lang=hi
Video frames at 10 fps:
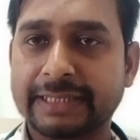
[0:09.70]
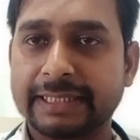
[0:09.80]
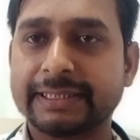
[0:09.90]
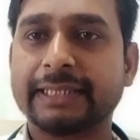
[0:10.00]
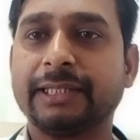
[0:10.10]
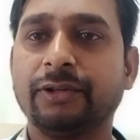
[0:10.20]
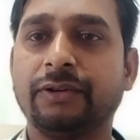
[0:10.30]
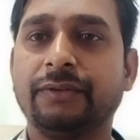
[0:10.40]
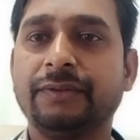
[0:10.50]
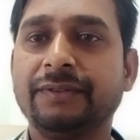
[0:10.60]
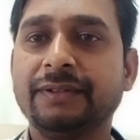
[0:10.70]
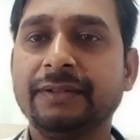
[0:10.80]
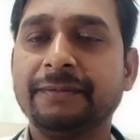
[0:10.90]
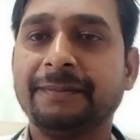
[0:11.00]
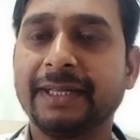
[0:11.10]
नमस्कार साथियों
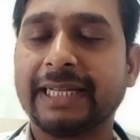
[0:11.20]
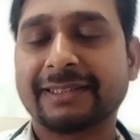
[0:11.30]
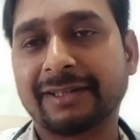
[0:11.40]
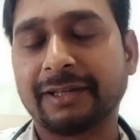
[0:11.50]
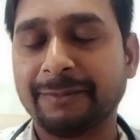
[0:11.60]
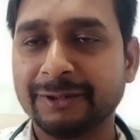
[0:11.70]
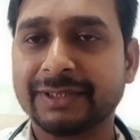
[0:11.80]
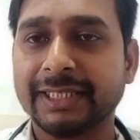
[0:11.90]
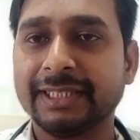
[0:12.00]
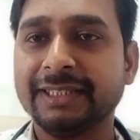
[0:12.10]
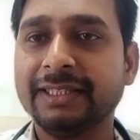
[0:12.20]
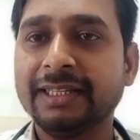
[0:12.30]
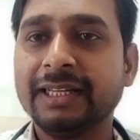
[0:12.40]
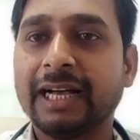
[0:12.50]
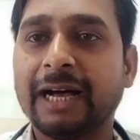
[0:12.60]
मैं डॉक्टर डब्लू सिंह
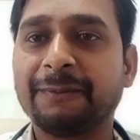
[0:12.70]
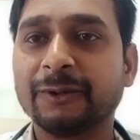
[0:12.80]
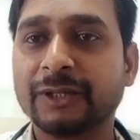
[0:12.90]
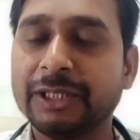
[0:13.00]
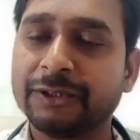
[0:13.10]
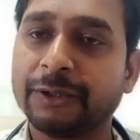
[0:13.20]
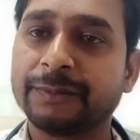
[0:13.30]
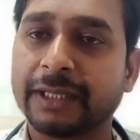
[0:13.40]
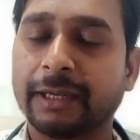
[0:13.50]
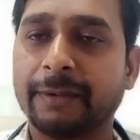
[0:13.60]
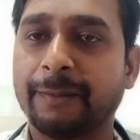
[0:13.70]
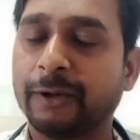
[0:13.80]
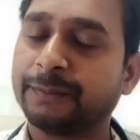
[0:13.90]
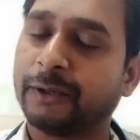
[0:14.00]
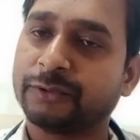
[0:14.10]
आप लोग के यूट्यूब चैनल में
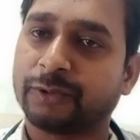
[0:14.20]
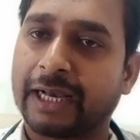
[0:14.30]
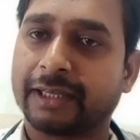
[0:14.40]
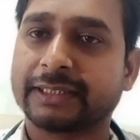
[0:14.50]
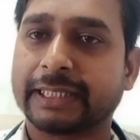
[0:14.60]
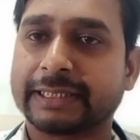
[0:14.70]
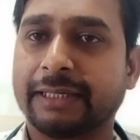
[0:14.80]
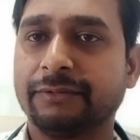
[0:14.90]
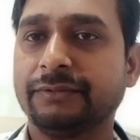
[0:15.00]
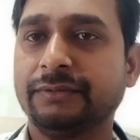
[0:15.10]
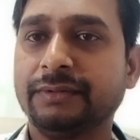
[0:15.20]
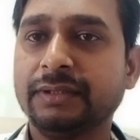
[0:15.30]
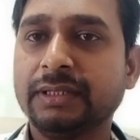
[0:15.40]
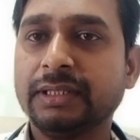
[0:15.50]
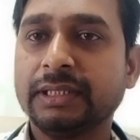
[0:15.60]
बहुत बहुत स्वागत करता हूं
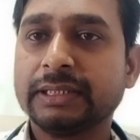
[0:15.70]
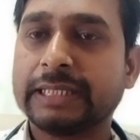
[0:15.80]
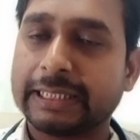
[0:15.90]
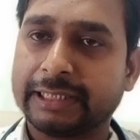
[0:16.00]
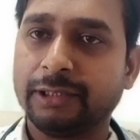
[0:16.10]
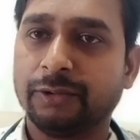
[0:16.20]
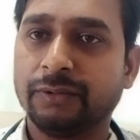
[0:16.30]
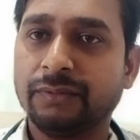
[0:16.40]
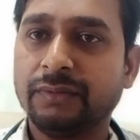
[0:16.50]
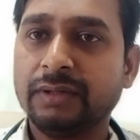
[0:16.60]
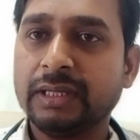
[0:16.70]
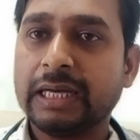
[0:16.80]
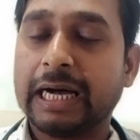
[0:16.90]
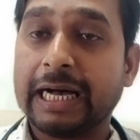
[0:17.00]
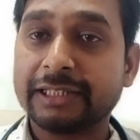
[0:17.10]
साथियों
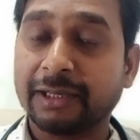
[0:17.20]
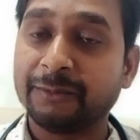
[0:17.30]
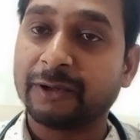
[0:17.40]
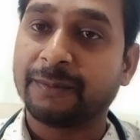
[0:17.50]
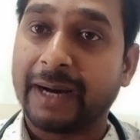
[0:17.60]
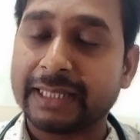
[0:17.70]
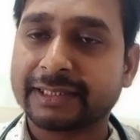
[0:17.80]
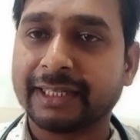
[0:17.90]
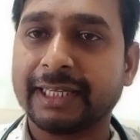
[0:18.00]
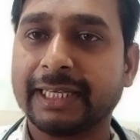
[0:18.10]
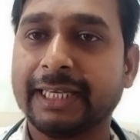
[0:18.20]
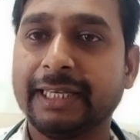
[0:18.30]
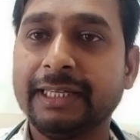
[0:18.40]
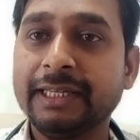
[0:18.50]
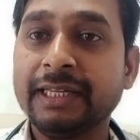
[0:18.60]
आज हम लोग बात करेंगे
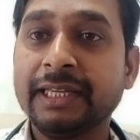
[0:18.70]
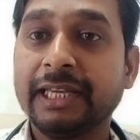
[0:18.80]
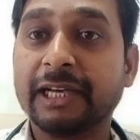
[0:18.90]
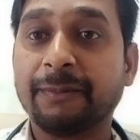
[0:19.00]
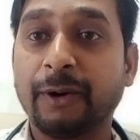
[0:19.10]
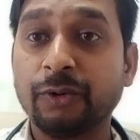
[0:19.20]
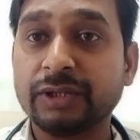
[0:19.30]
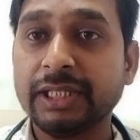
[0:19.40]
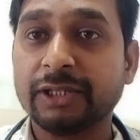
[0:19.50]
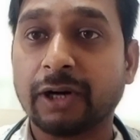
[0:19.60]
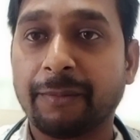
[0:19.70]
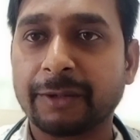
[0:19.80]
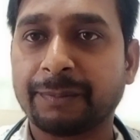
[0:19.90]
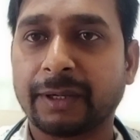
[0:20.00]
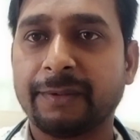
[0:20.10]
एक बहुत ही
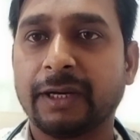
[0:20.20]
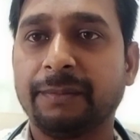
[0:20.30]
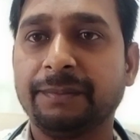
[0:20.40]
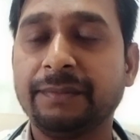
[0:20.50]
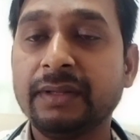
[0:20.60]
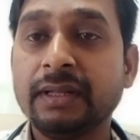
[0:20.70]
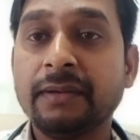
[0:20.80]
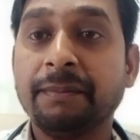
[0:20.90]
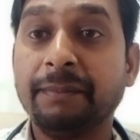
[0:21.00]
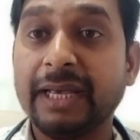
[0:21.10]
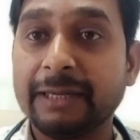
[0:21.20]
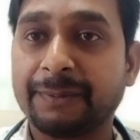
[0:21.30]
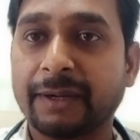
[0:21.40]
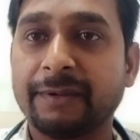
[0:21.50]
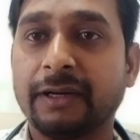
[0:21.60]
कॉमन प्रॉब्लम मेल
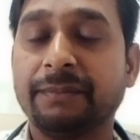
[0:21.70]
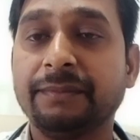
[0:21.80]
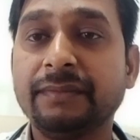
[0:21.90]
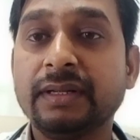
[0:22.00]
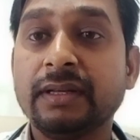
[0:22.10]
प्रॉब्लम